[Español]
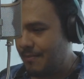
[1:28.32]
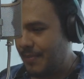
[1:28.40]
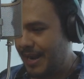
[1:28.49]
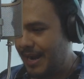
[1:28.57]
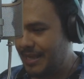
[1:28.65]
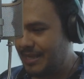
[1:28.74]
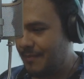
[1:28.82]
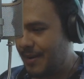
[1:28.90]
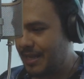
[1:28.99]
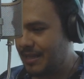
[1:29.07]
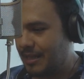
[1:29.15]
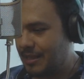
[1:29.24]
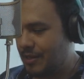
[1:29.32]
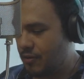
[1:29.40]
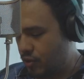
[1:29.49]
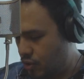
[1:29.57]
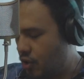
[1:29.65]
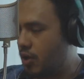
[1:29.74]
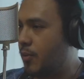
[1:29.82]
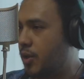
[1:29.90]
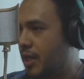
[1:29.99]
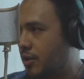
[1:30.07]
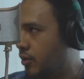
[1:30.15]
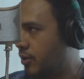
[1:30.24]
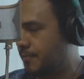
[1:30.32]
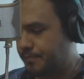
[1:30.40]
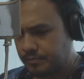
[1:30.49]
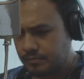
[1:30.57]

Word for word: para Mari Semari, Dandino, yo como director,